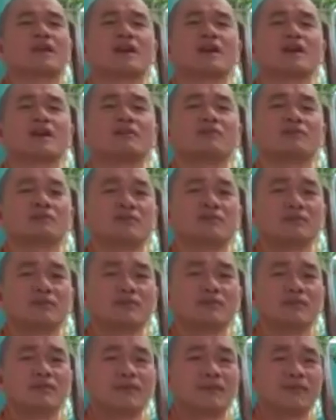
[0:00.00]
chết không?
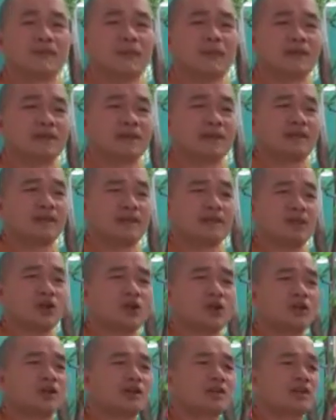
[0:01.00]
Vậy thì
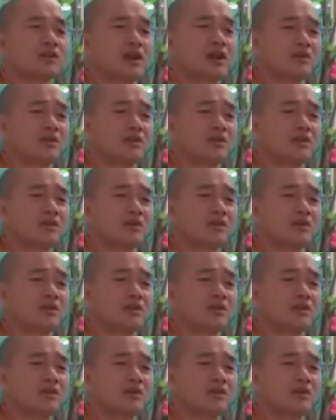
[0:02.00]
còn đức